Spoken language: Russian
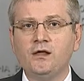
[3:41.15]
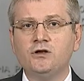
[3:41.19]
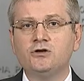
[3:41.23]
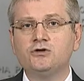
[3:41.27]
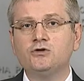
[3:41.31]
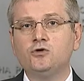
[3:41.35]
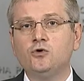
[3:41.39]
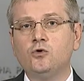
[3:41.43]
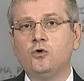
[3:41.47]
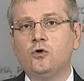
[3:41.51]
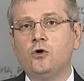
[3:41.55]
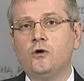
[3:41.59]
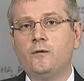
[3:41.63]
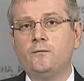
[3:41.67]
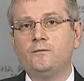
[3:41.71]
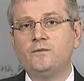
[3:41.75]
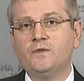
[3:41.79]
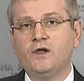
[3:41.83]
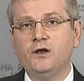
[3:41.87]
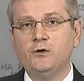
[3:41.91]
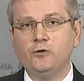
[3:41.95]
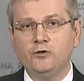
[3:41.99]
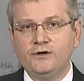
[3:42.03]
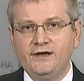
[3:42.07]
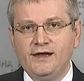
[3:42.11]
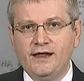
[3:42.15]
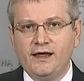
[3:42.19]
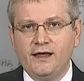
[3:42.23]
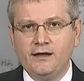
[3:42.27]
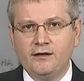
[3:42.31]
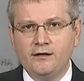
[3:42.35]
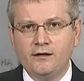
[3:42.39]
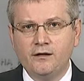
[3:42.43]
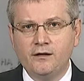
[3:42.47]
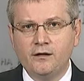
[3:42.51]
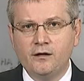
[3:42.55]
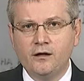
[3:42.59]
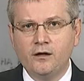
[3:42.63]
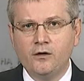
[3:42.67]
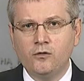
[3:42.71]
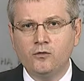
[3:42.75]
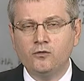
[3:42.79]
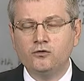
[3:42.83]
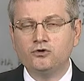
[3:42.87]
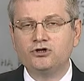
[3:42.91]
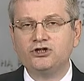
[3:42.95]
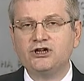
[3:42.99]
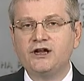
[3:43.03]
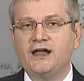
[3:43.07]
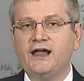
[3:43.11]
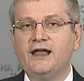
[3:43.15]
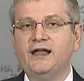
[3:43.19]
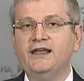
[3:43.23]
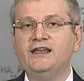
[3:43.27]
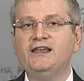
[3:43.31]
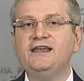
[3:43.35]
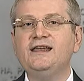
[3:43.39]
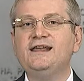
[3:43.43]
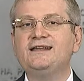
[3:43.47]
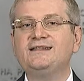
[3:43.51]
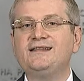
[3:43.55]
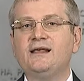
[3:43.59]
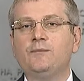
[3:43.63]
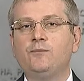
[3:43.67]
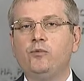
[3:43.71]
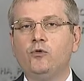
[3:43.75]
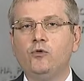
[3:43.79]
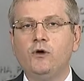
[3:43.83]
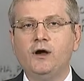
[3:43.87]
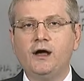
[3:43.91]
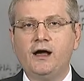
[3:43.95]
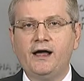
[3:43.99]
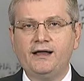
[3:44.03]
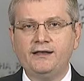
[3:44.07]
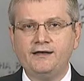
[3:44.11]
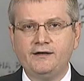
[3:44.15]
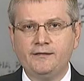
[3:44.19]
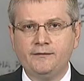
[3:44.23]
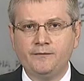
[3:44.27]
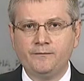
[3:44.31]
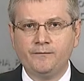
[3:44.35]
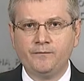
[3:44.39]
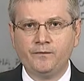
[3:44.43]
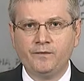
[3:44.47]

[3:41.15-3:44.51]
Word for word: что людей уже не запугать